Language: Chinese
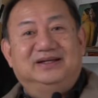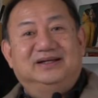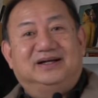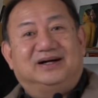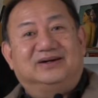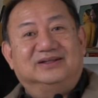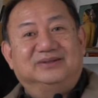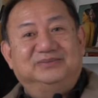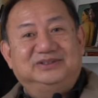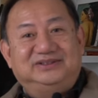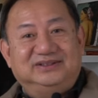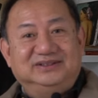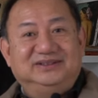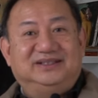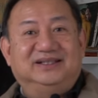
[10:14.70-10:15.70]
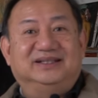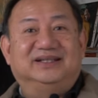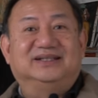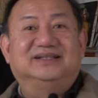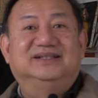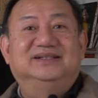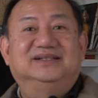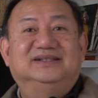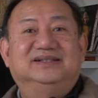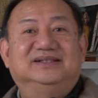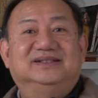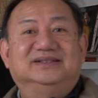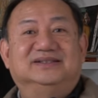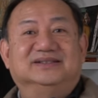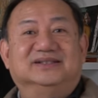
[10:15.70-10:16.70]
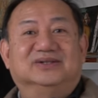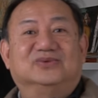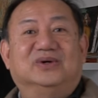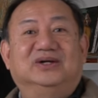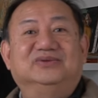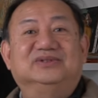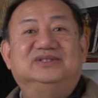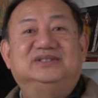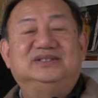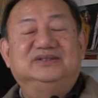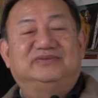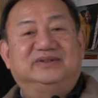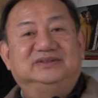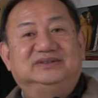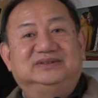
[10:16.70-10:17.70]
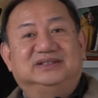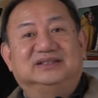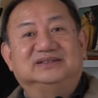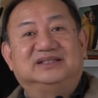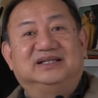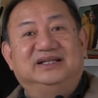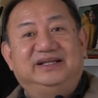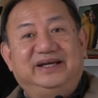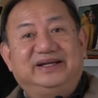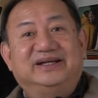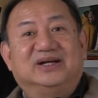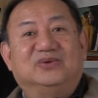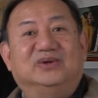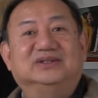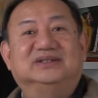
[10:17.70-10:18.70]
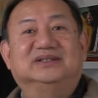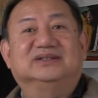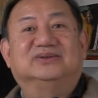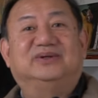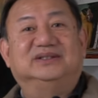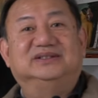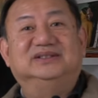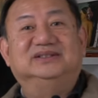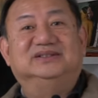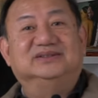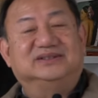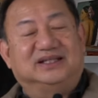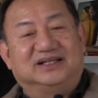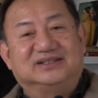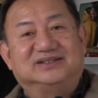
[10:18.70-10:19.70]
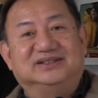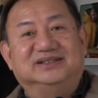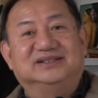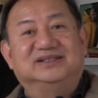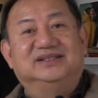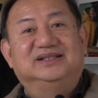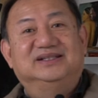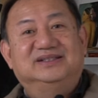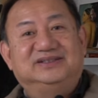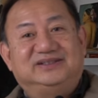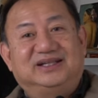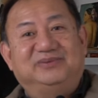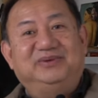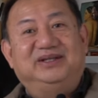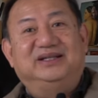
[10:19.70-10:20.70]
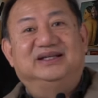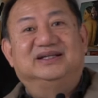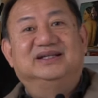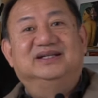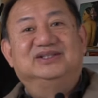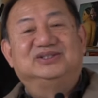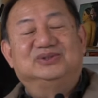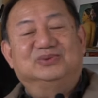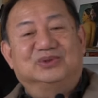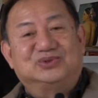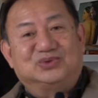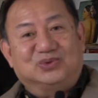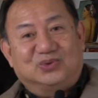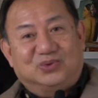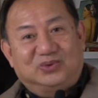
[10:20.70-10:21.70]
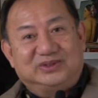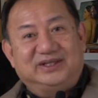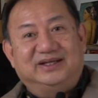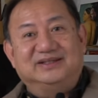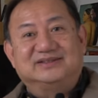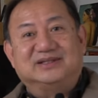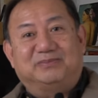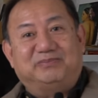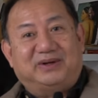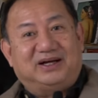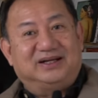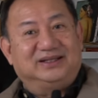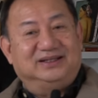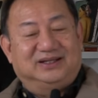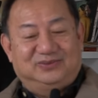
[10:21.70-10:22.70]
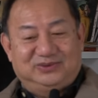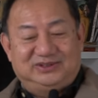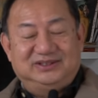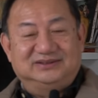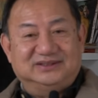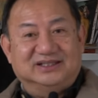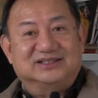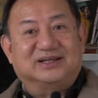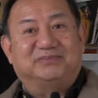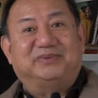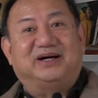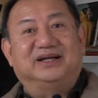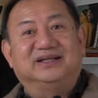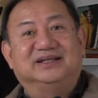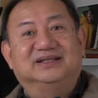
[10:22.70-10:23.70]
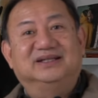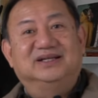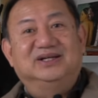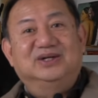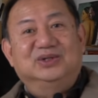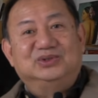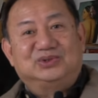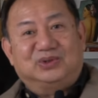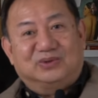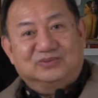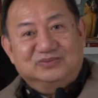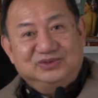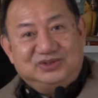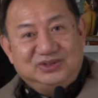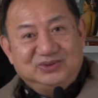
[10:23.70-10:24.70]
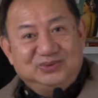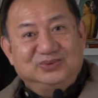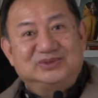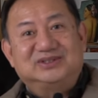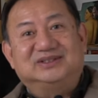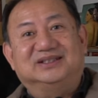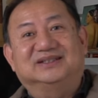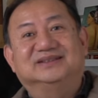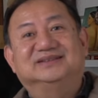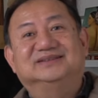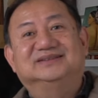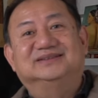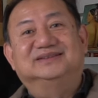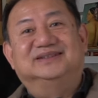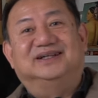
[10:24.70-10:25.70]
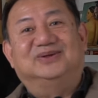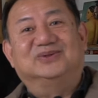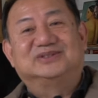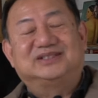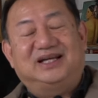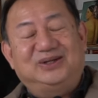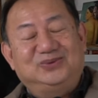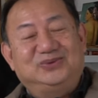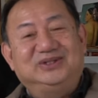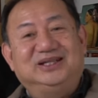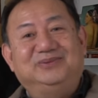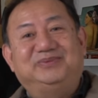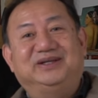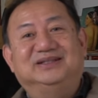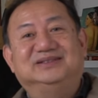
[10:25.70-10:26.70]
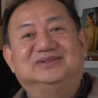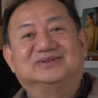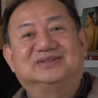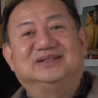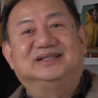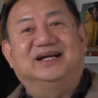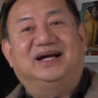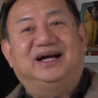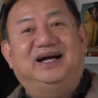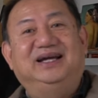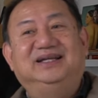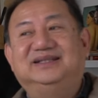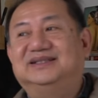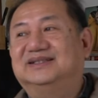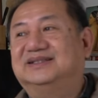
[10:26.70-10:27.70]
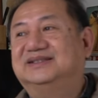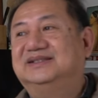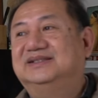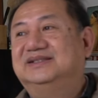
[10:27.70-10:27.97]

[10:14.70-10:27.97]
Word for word: 好，那么今天呢，这个关于西方人的这个恋爱观的话题就讲到这里。下面呢，是我昨天在巴黎啊，我现在人在巴黎，重新录制的啊，我再录了一遍，就是那个《爱的